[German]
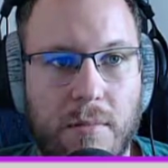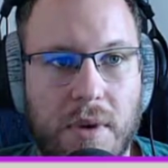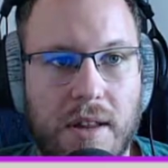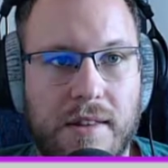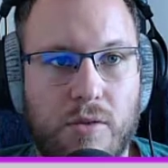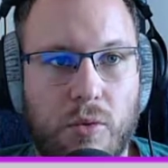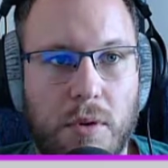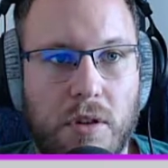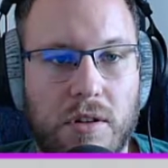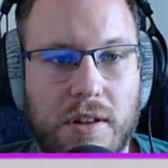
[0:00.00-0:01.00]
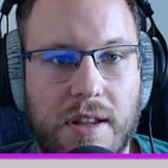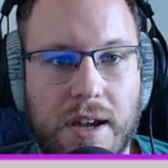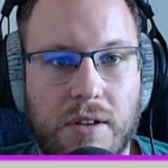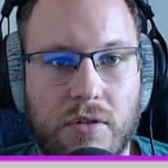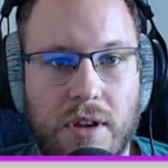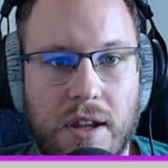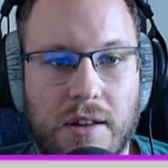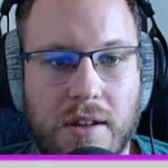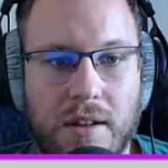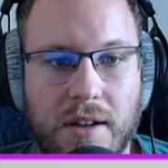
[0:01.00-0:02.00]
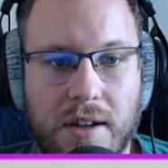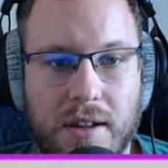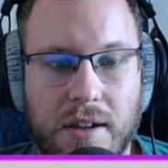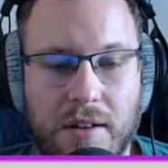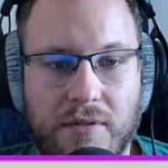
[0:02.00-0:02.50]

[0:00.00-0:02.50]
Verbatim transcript: bei Zubehör die Technologien dann die richtigen